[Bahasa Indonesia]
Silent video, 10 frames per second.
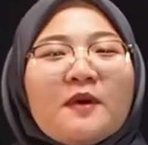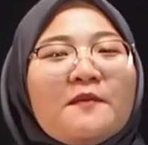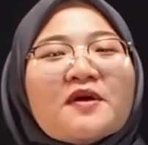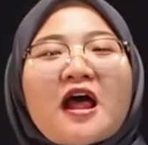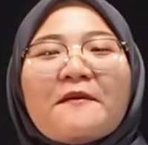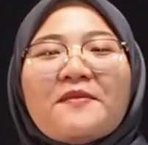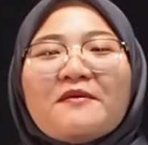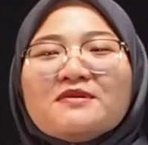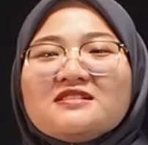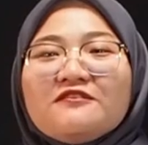
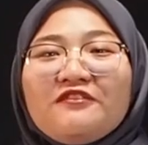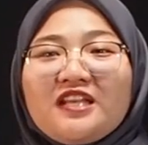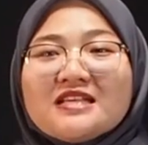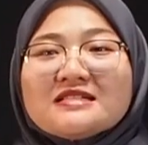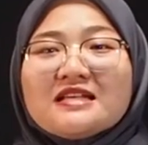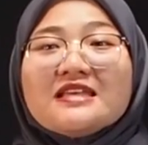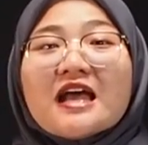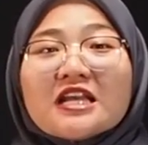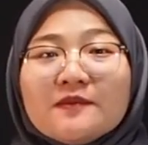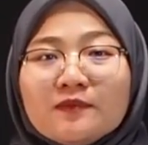beberapa mesin
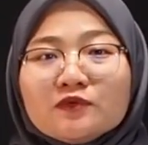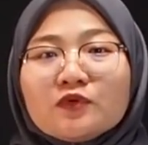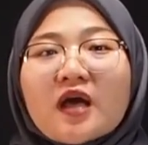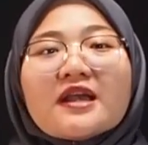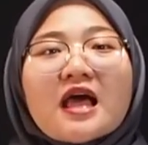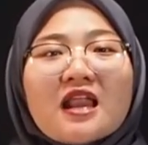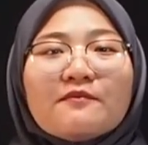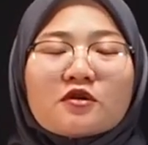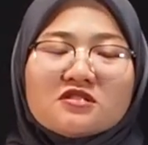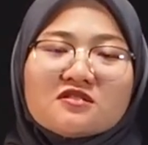finishing yang dibutuhkan
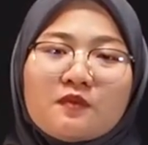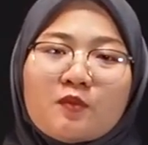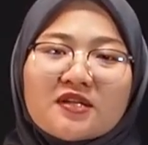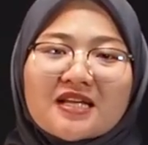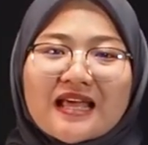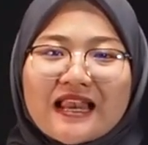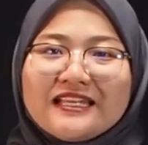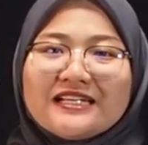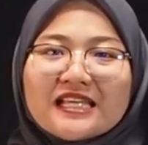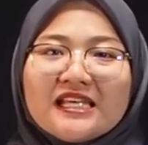dalam proses pembuatan
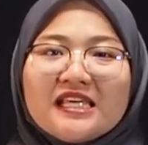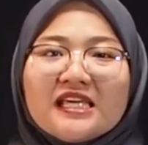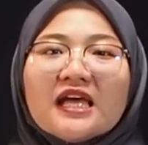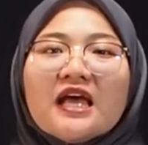kalender ini.